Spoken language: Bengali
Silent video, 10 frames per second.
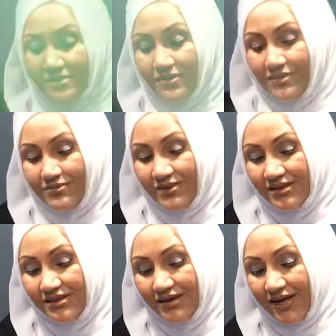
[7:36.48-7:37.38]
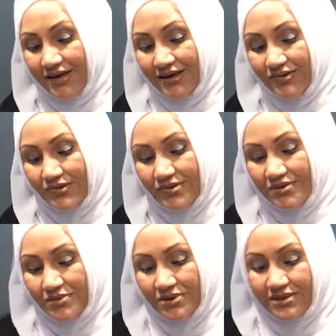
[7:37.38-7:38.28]
সো উইল জাস্ট অ্যাড দ্য রোজ
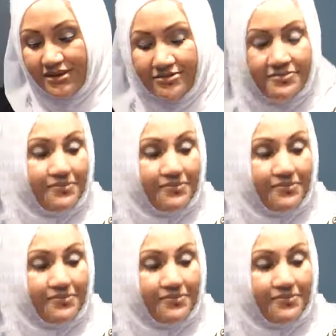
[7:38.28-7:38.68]
ওয়াটার